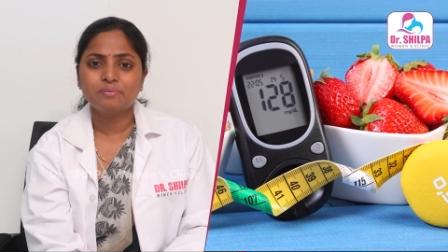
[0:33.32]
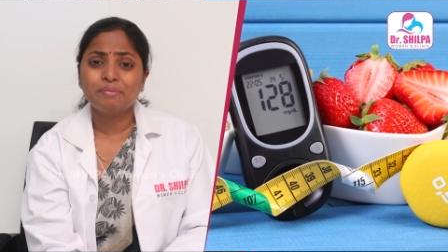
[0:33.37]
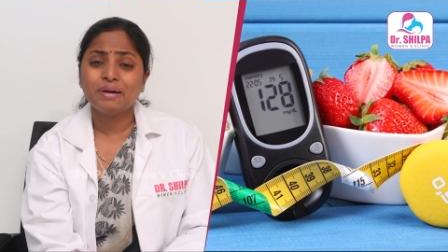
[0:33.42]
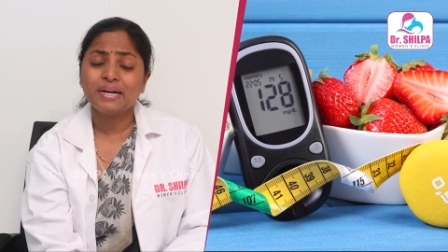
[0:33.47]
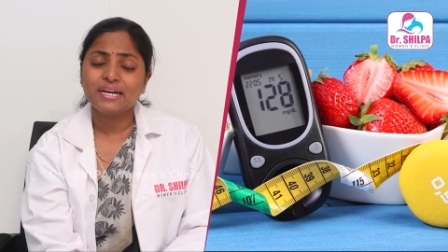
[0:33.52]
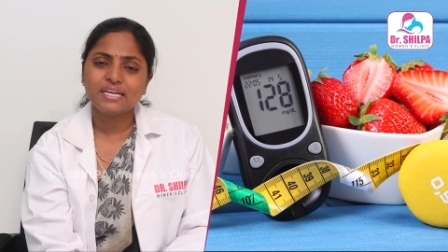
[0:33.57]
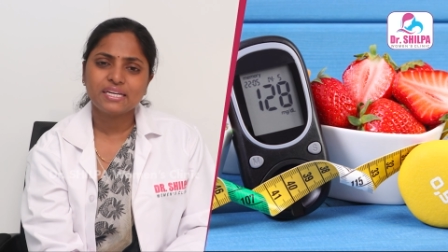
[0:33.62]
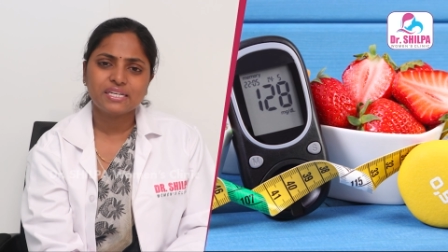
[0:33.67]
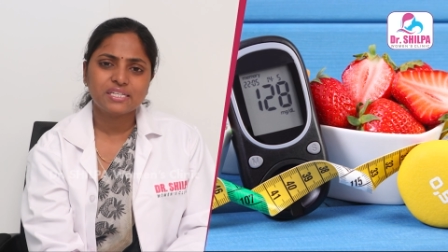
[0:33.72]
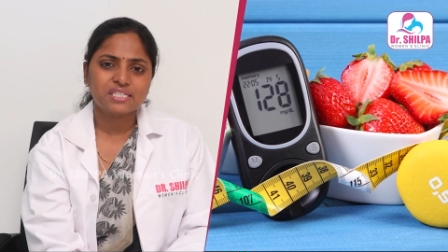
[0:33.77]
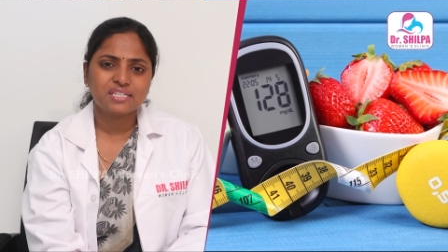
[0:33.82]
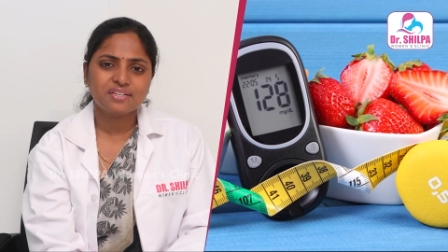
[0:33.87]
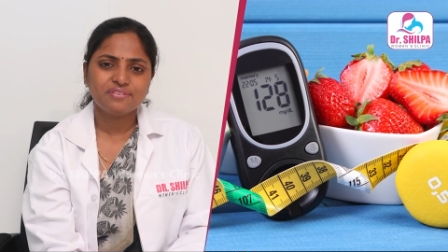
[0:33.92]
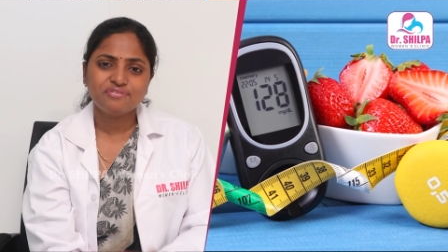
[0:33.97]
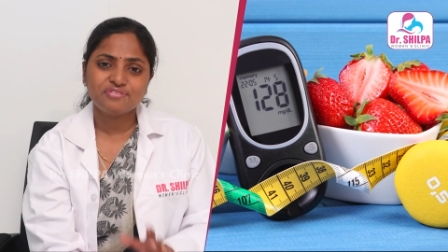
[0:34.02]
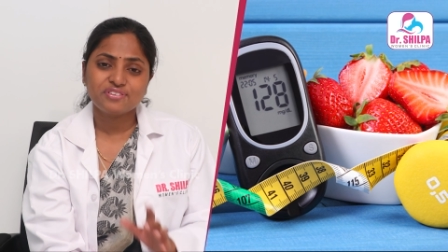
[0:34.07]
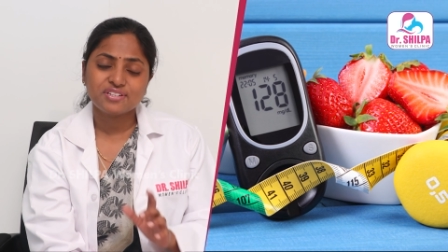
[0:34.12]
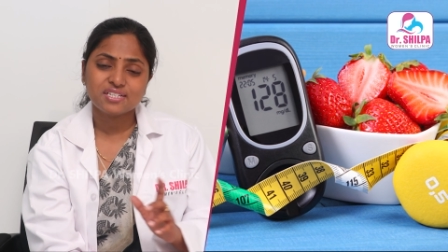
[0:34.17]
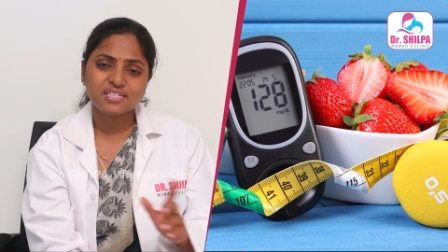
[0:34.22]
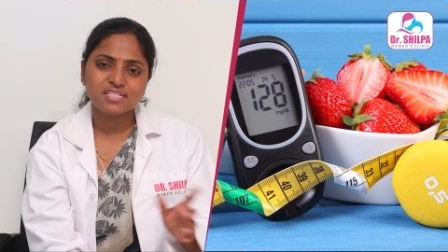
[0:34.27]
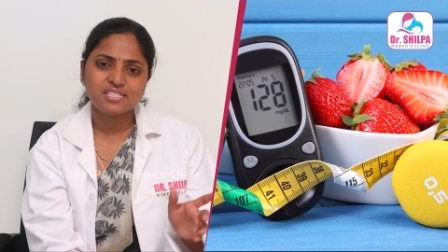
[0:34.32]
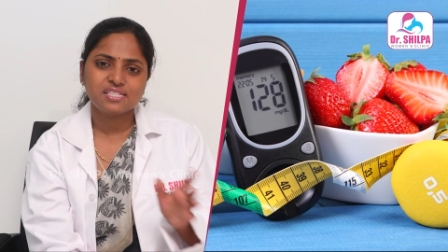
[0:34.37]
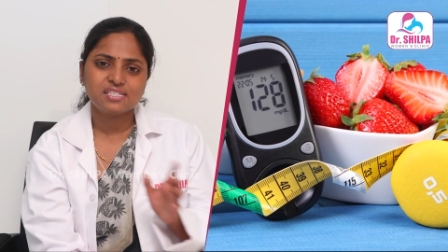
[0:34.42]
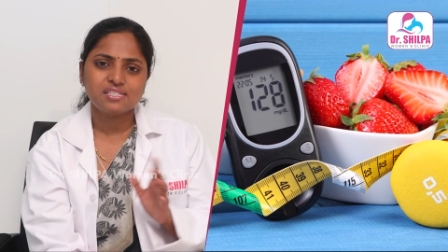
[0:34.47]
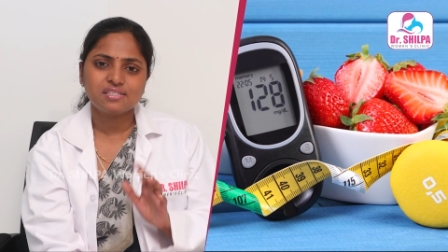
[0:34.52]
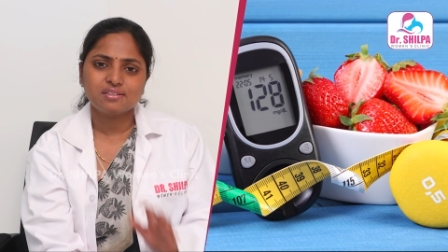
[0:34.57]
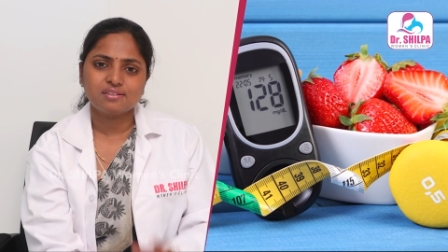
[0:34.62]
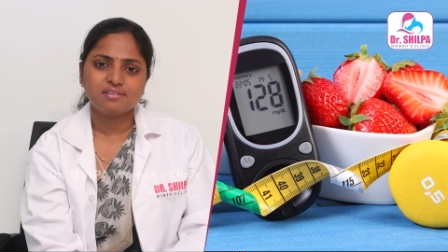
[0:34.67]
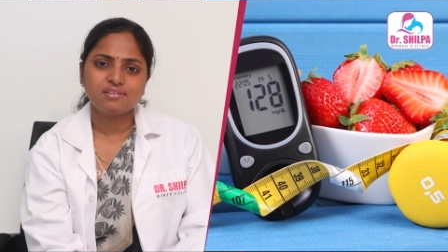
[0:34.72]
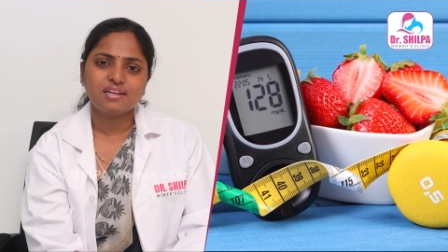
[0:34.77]
మెడికేషన్
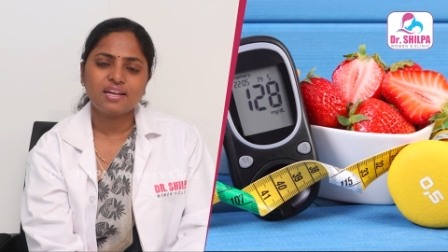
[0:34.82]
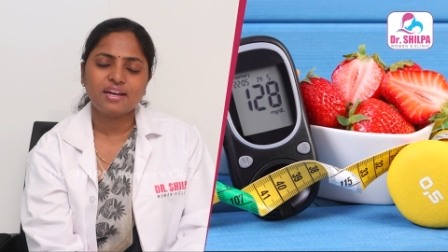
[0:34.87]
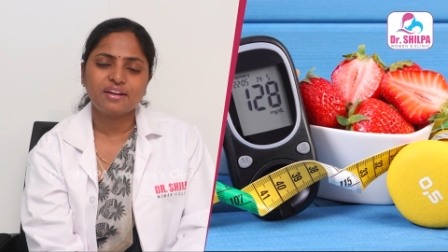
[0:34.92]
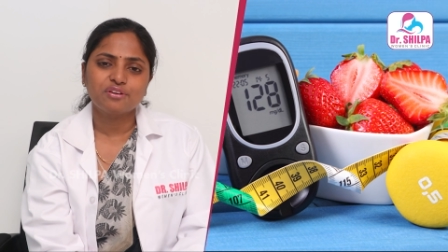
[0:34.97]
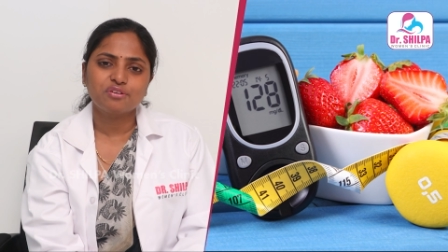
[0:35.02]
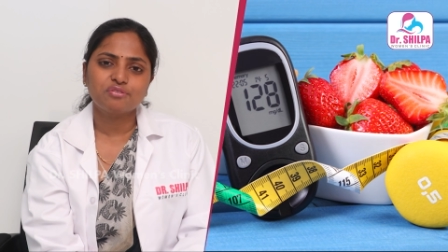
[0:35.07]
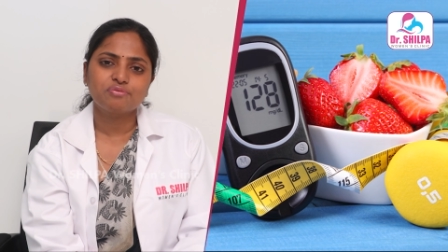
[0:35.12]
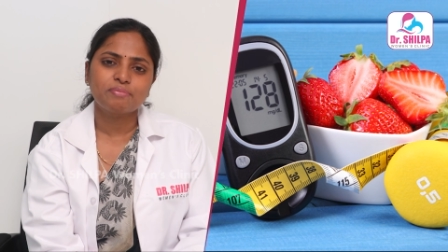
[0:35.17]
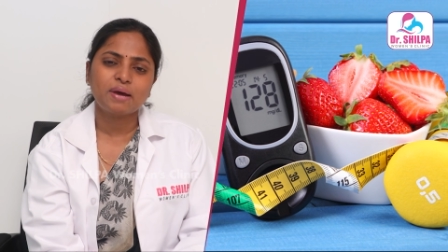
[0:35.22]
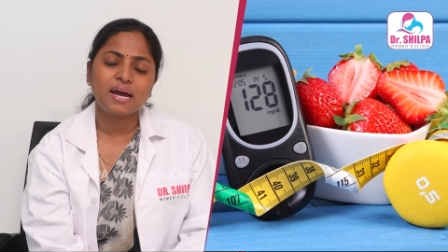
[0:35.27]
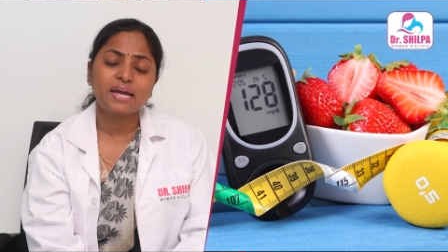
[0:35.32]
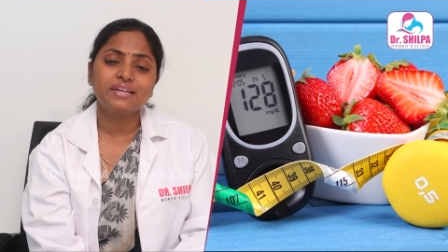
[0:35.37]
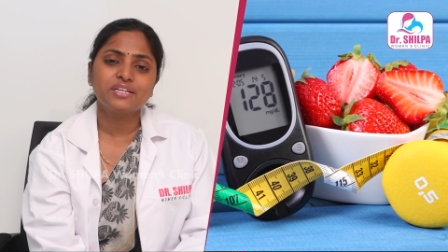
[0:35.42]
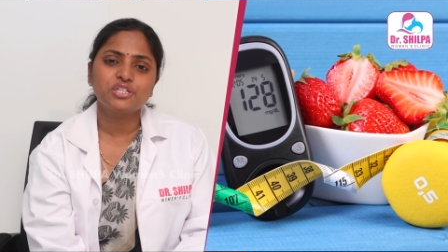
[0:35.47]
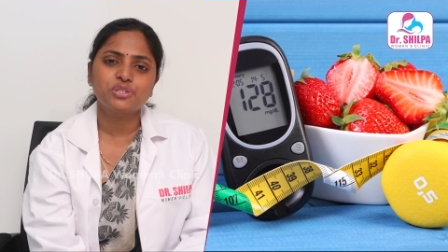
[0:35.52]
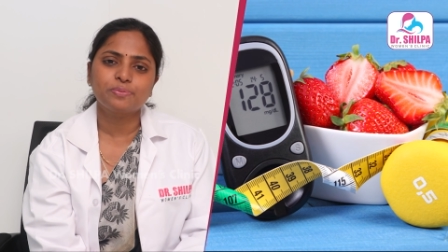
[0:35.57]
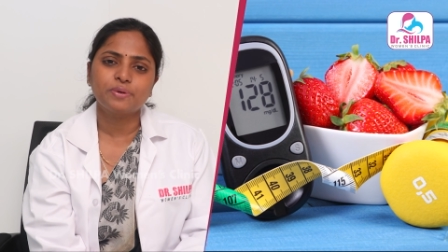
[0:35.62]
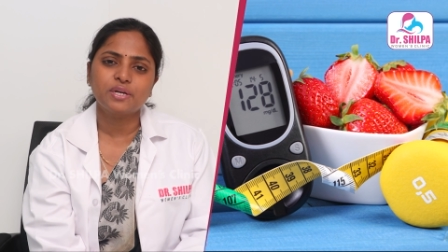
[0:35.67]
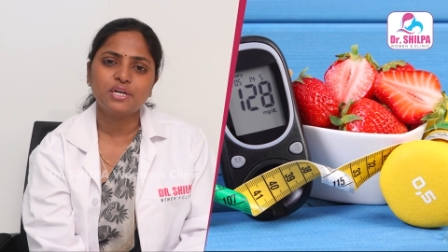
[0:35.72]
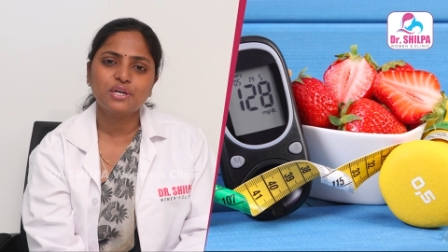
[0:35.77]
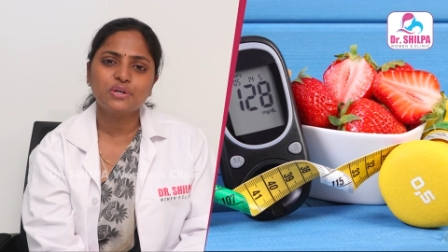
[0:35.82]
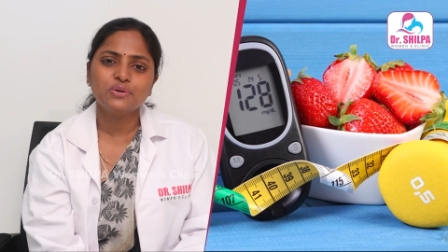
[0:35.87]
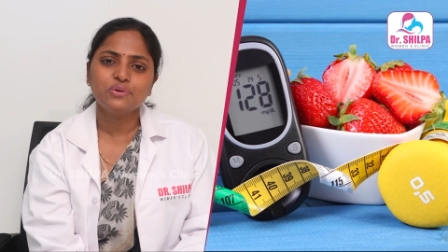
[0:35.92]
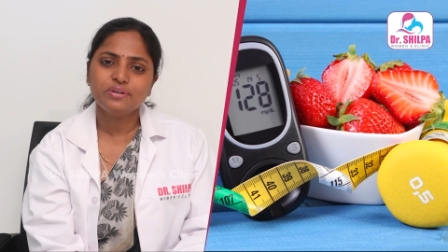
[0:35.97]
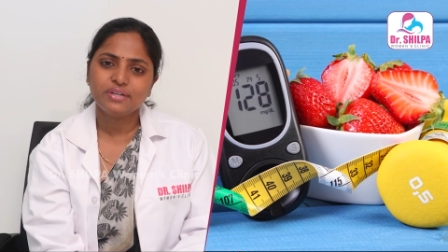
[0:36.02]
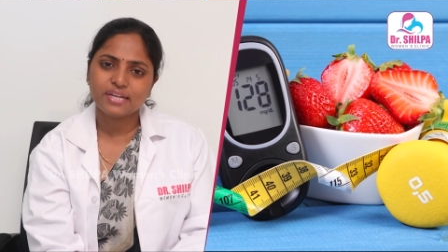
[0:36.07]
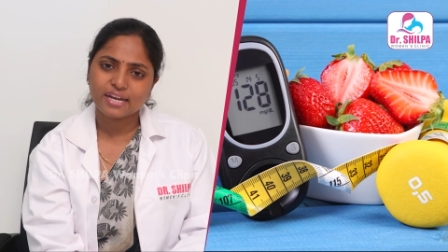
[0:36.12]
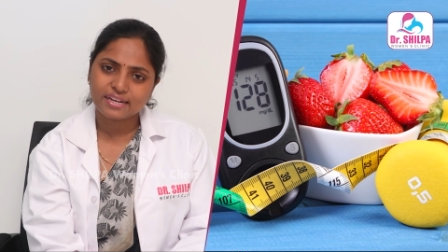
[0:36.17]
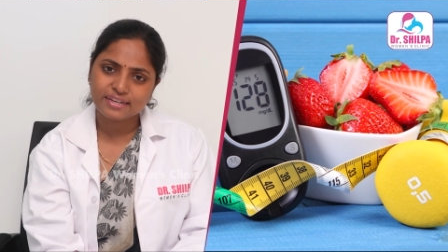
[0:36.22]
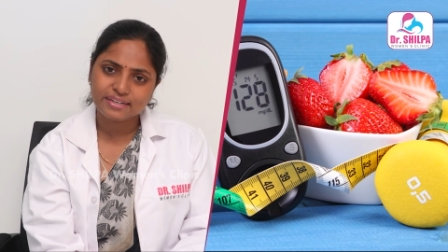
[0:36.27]
ఫస్ట్ లైన్ ఆఫ్ మేనేజ్మెంట్లో
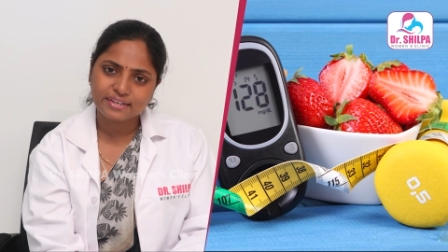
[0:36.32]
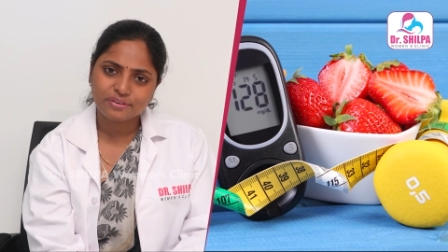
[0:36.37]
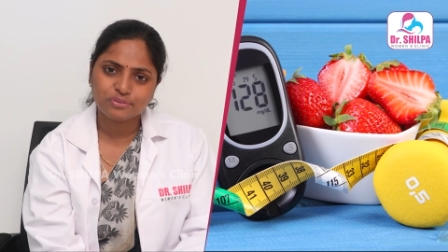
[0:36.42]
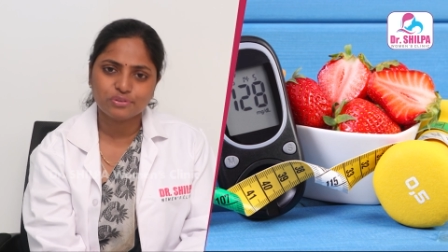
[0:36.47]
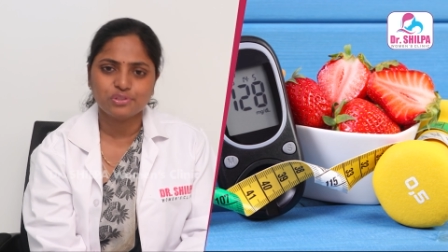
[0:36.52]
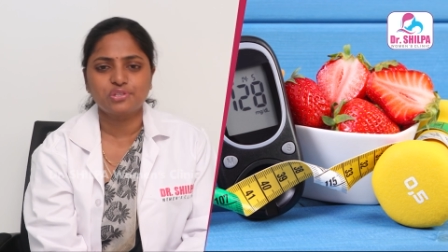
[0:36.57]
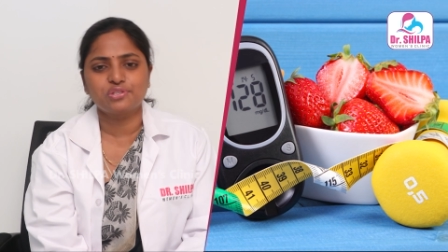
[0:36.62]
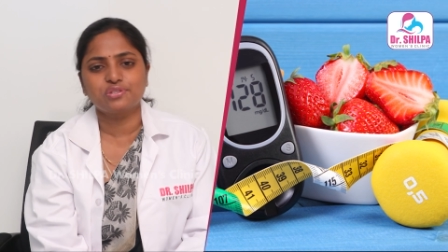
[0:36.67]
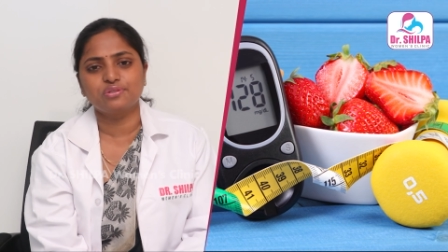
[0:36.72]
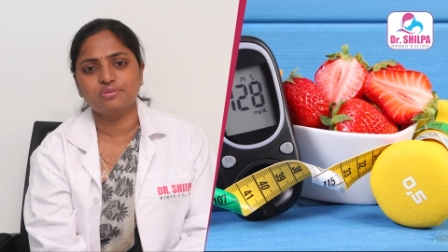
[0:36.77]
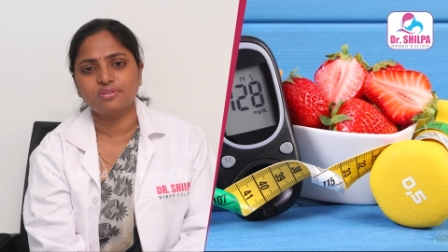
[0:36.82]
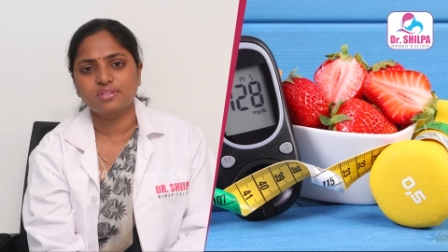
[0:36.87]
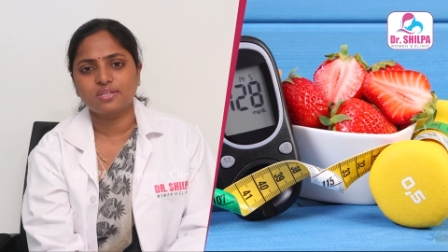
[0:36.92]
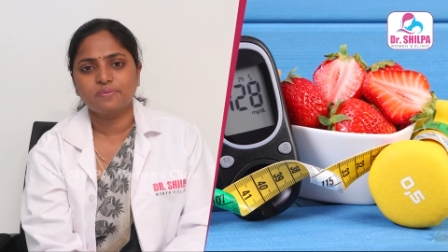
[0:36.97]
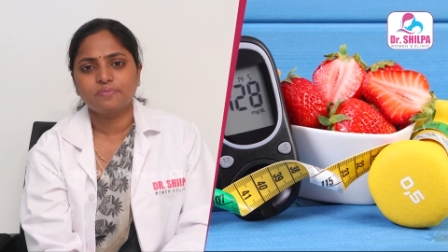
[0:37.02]
డైటే వస్తుంది